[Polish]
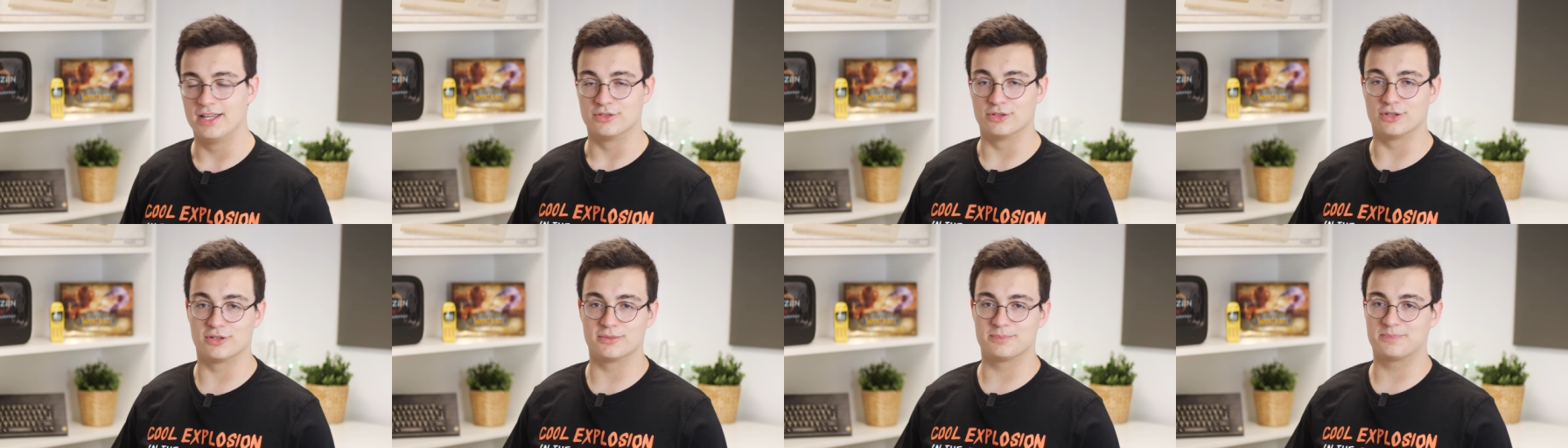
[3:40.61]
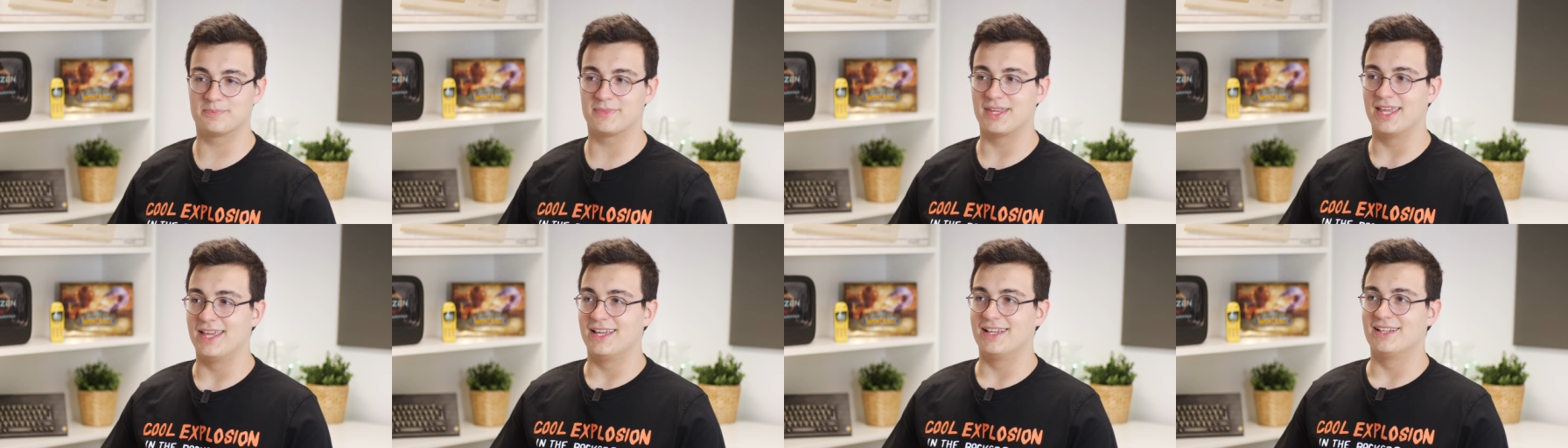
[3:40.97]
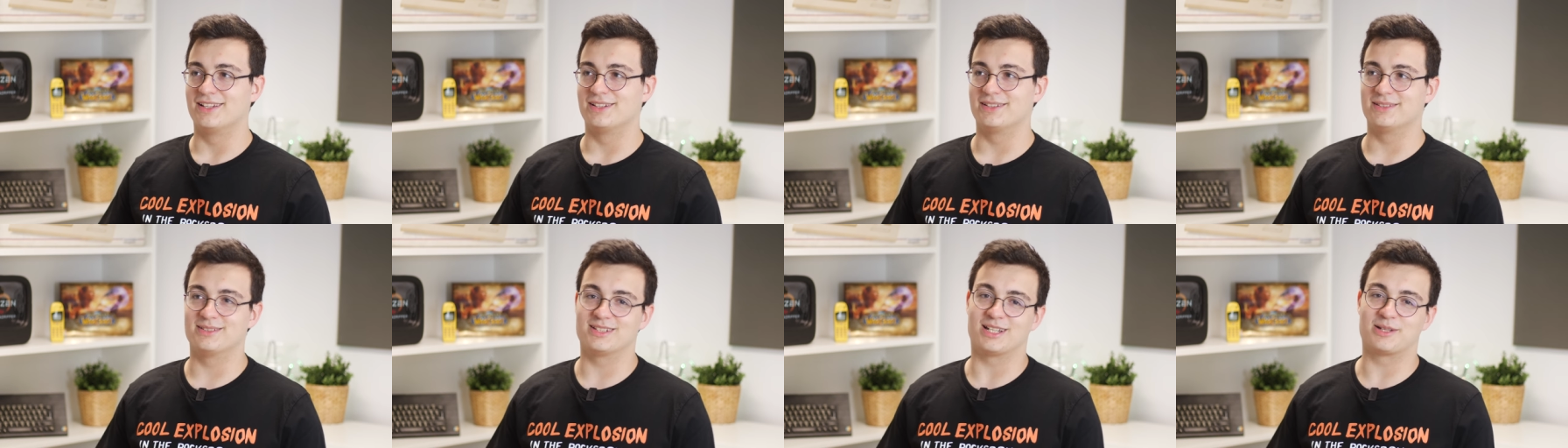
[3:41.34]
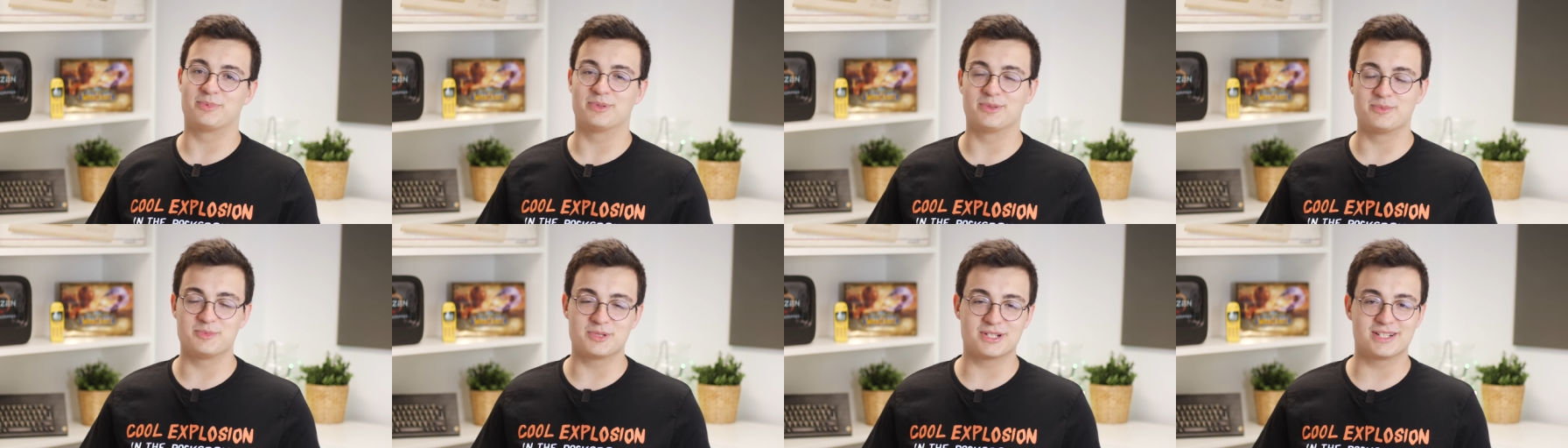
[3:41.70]
No,
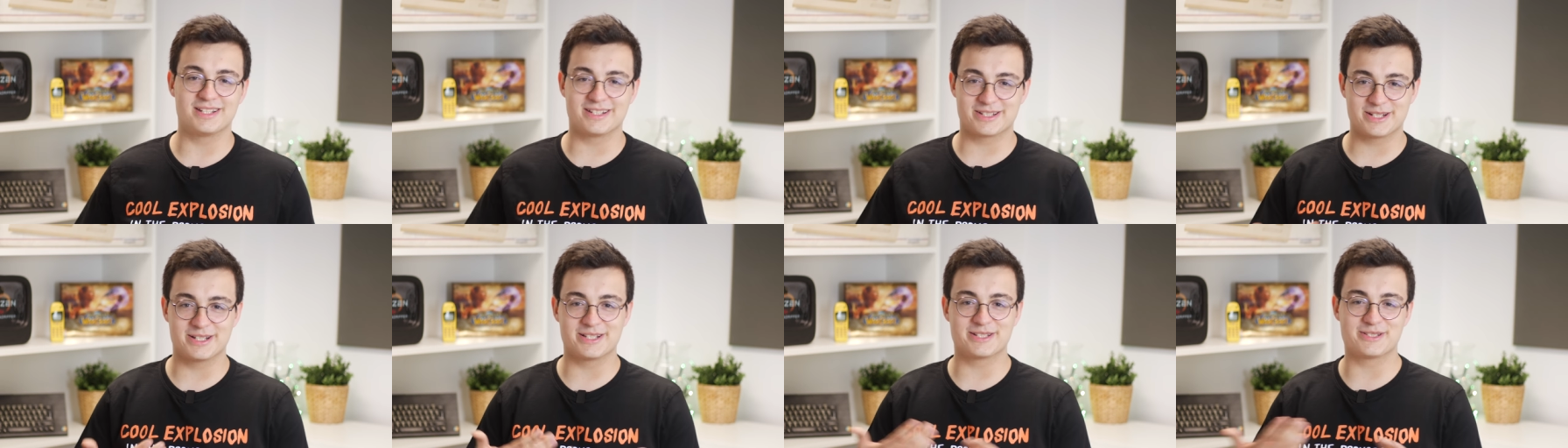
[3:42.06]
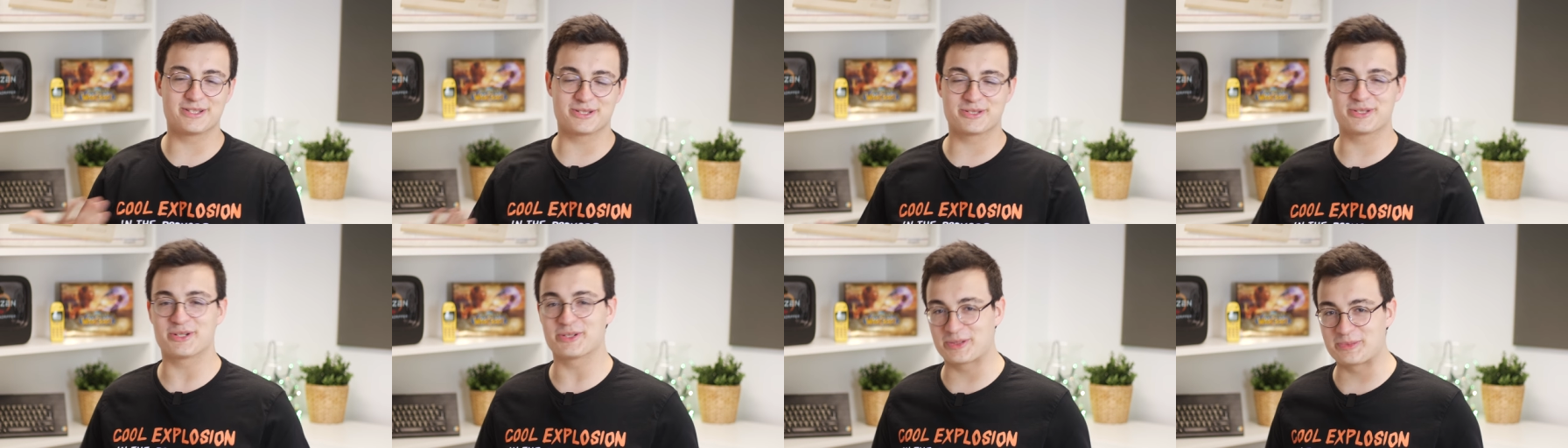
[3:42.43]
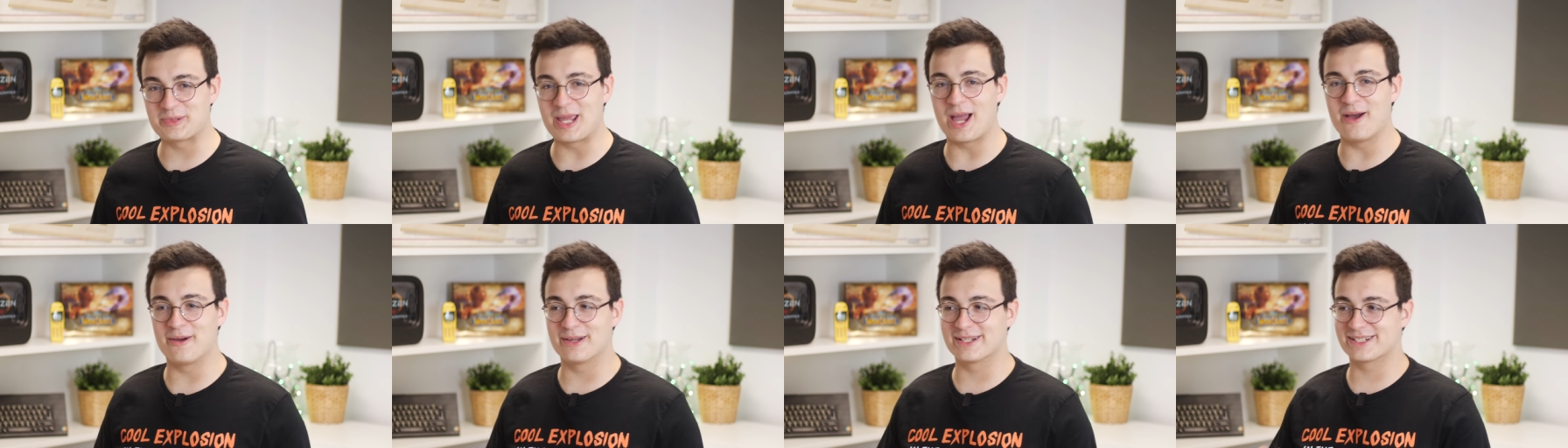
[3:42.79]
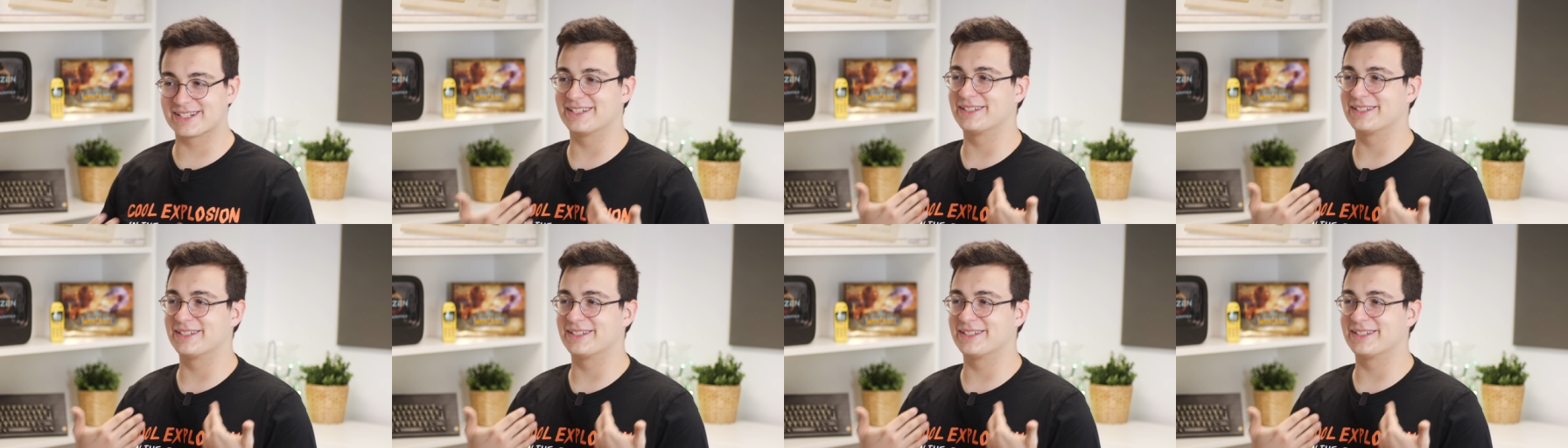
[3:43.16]
jakby myślę, że jest to zrozumiałe,